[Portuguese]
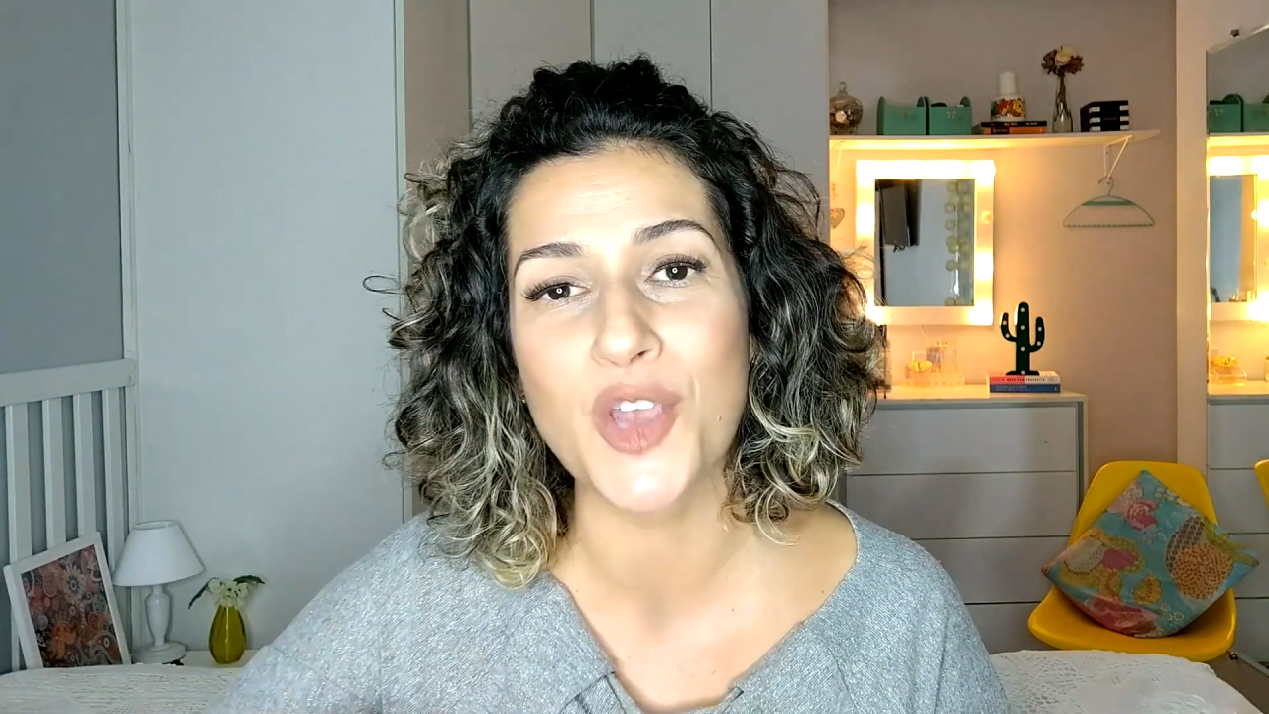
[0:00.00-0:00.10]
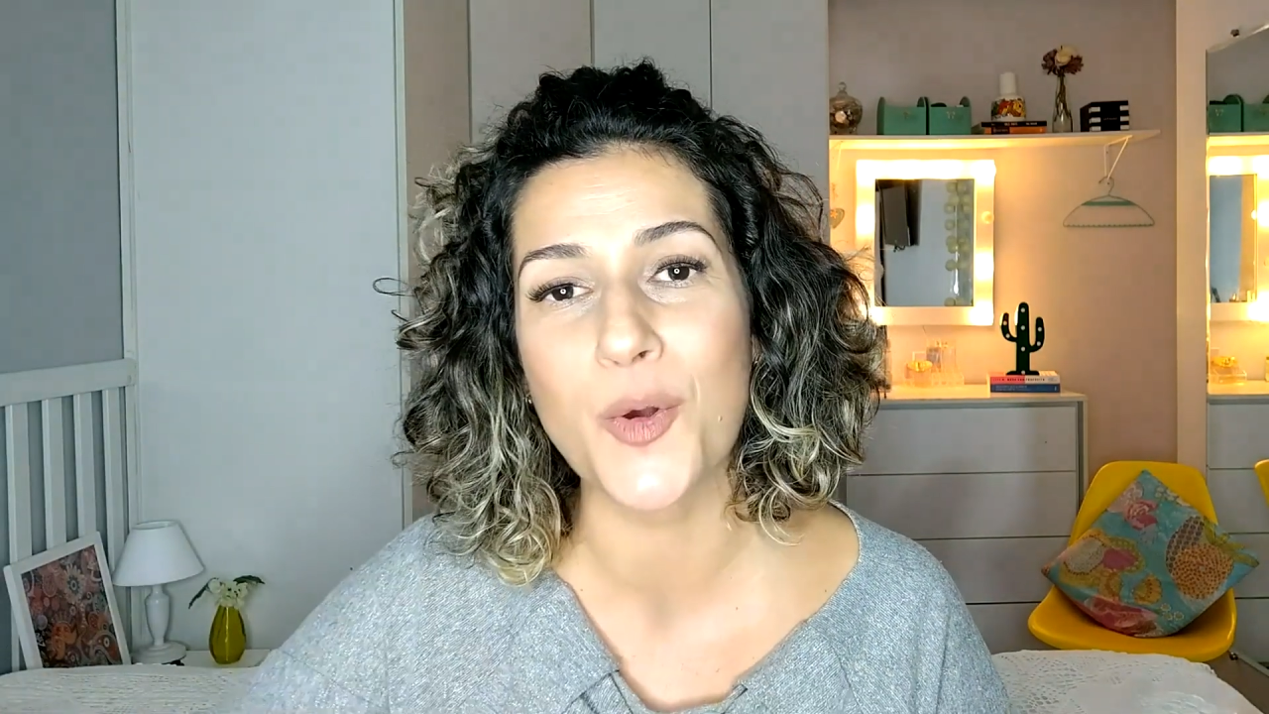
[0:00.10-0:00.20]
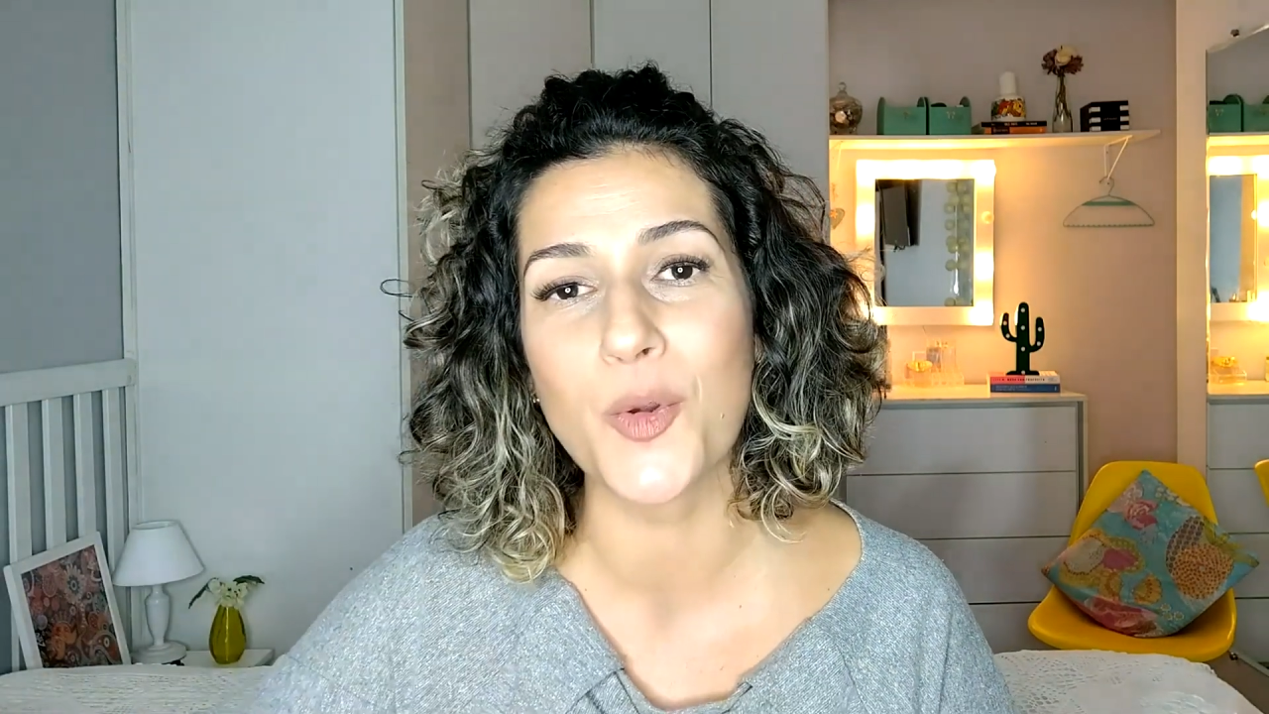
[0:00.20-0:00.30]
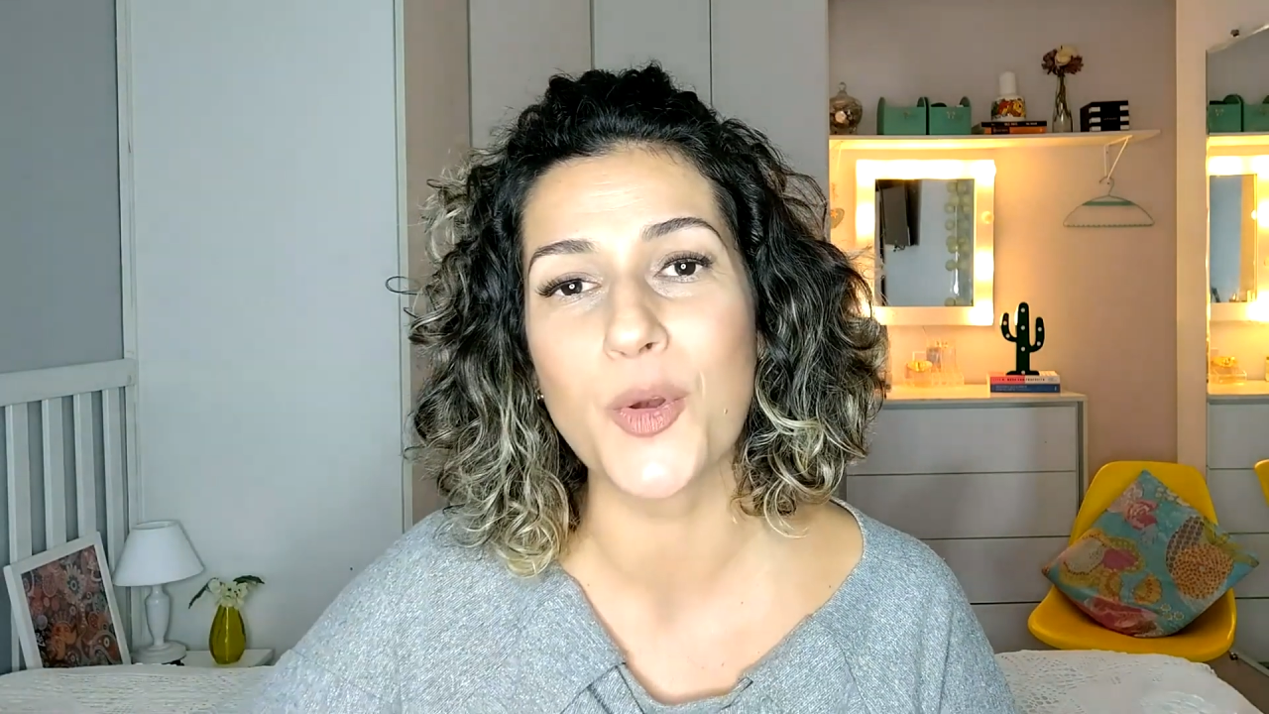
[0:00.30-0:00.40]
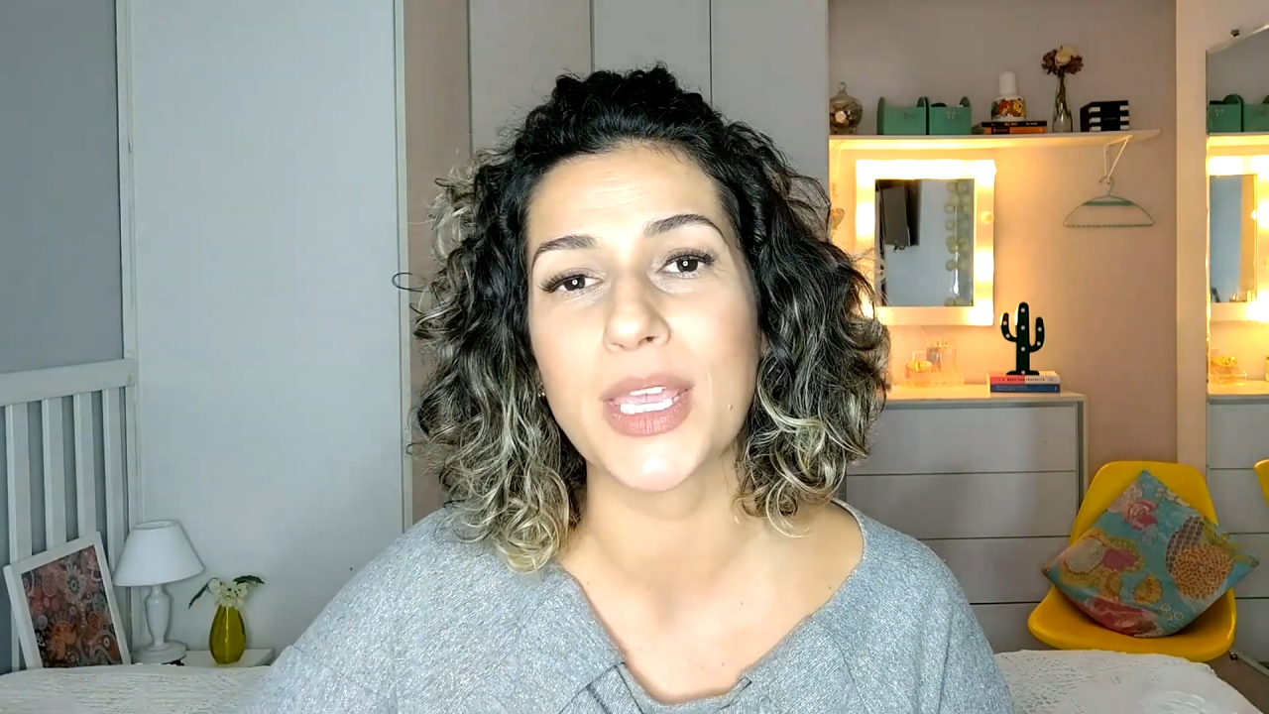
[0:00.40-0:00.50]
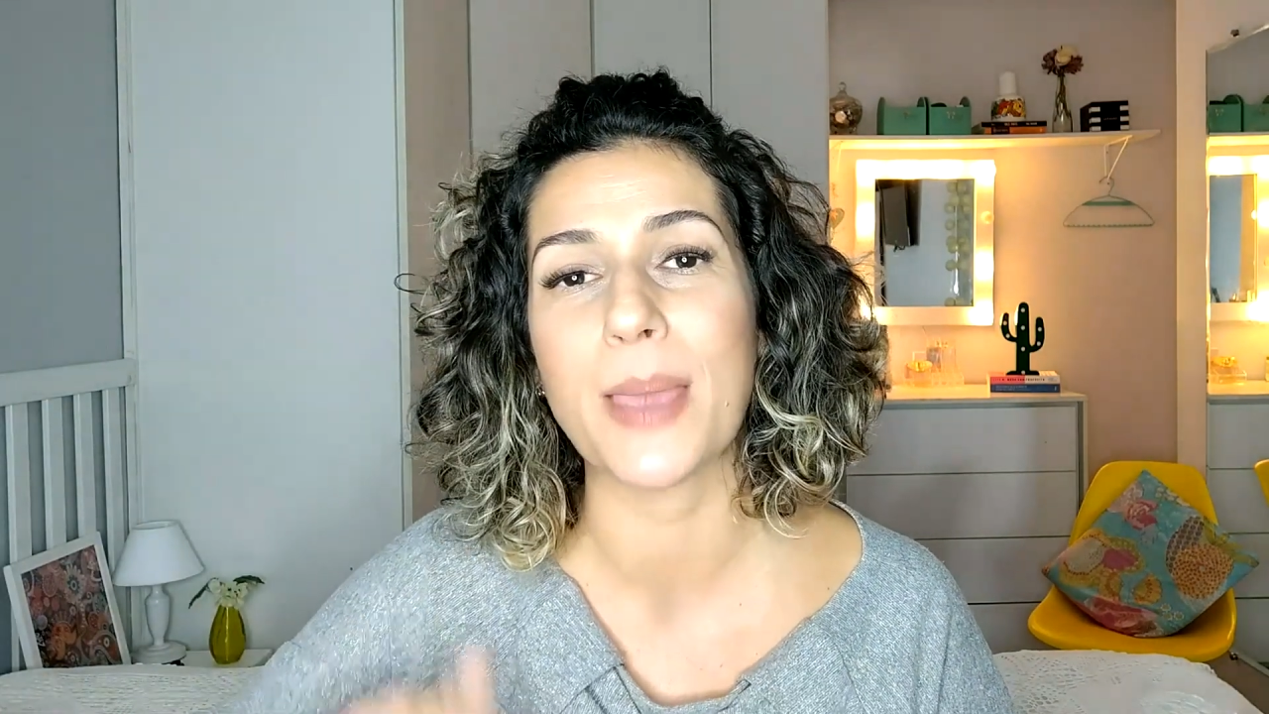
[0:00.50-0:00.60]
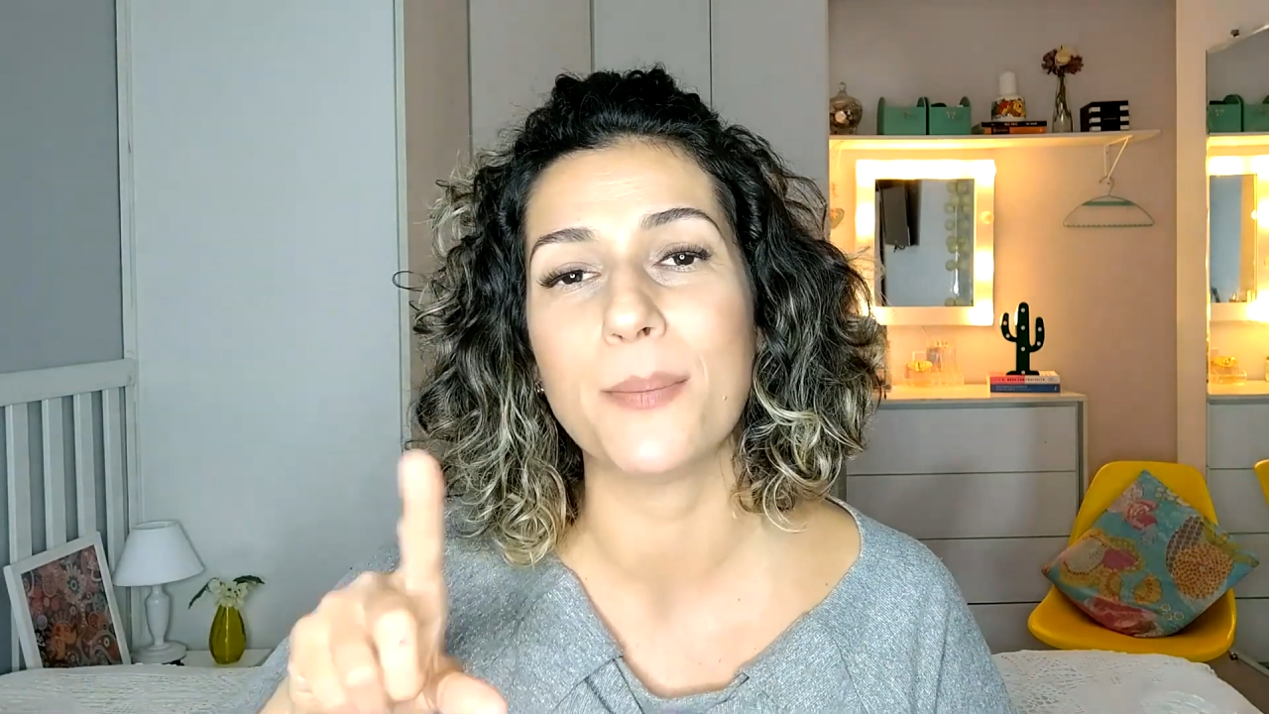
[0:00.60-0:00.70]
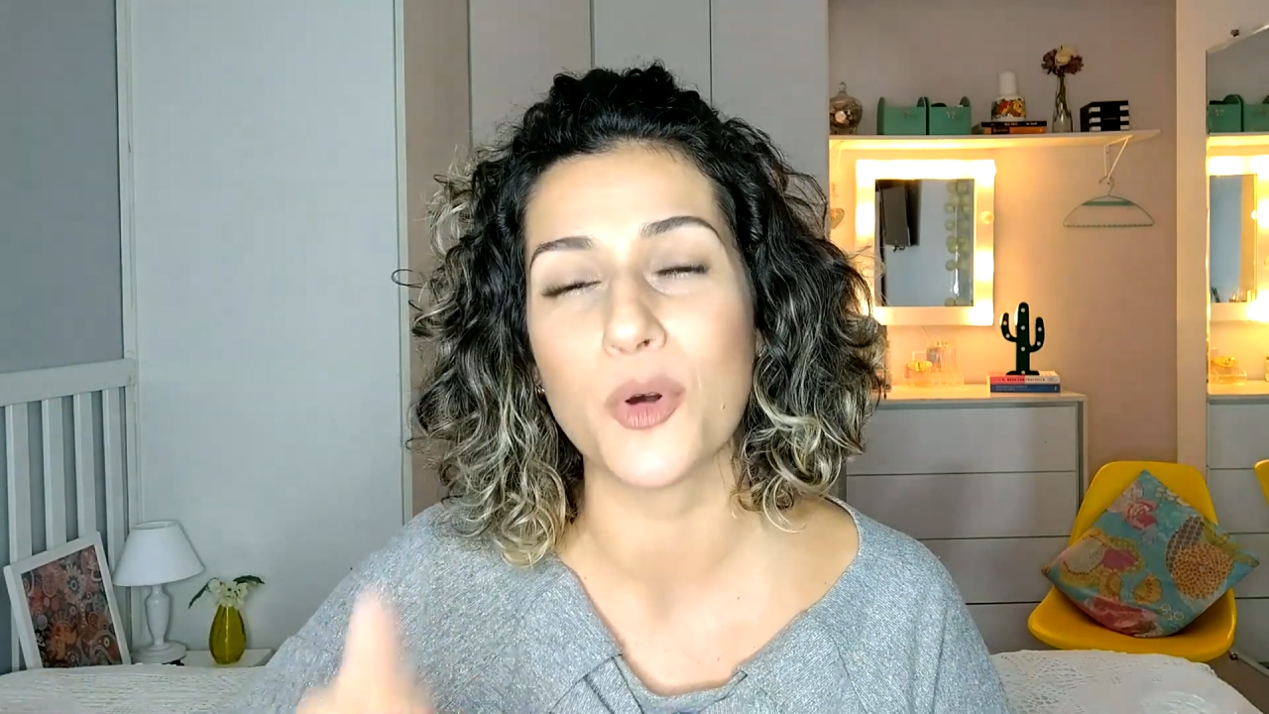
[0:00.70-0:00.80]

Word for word: já coloquei,